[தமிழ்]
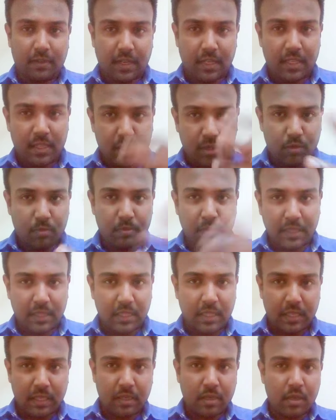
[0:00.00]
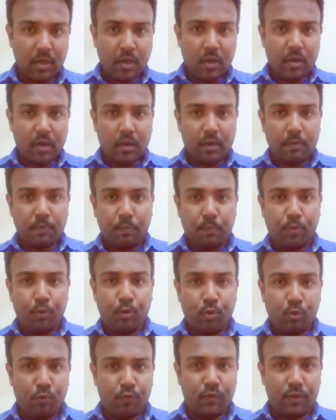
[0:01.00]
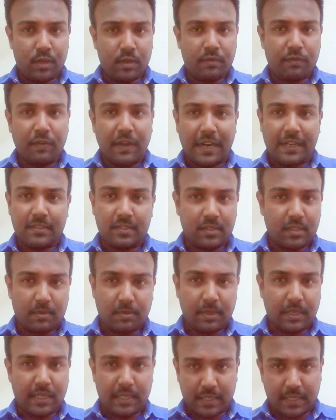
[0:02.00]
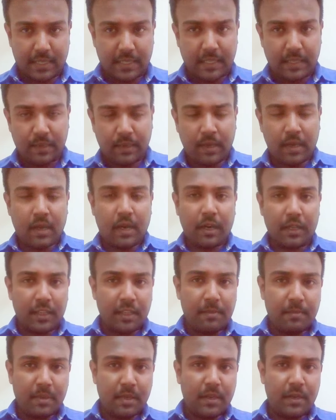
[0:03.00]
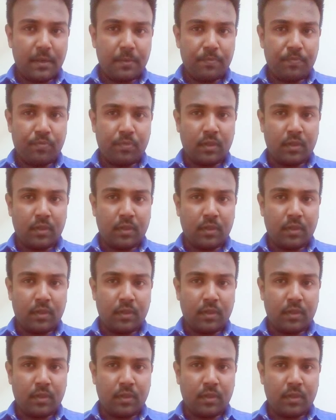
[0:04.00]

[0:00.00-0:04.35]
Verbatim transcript: தவிர இதுக்கும் எந்த ப்ரூவ்டு ஃபேக்ட்ஸ் நமக்கு இல்லை அதே மாதிரி